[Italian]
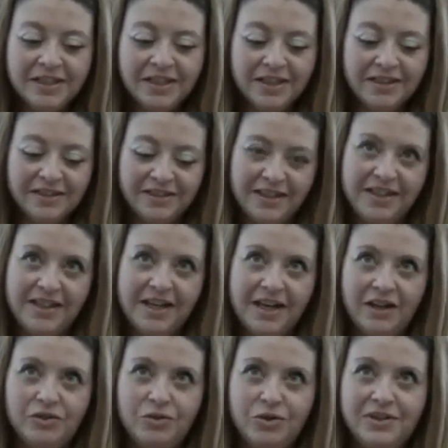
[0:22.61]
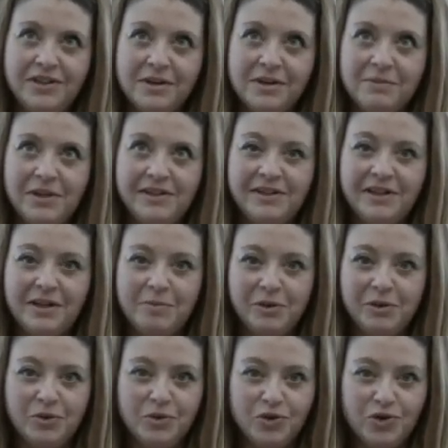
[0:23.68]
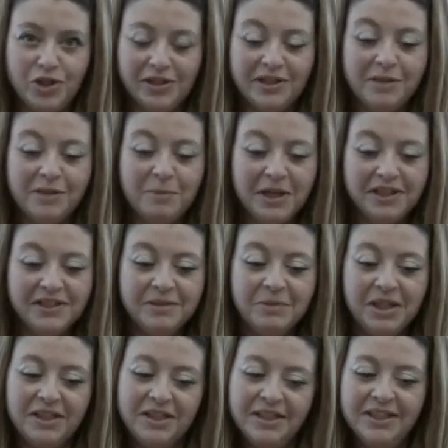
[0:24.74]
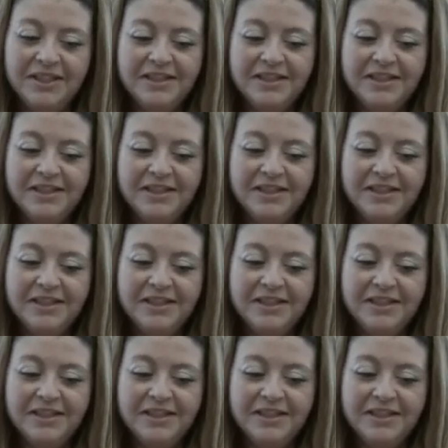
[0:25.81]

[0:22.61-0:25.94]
eh, dedicato interamente alla patologia dell'ipedema.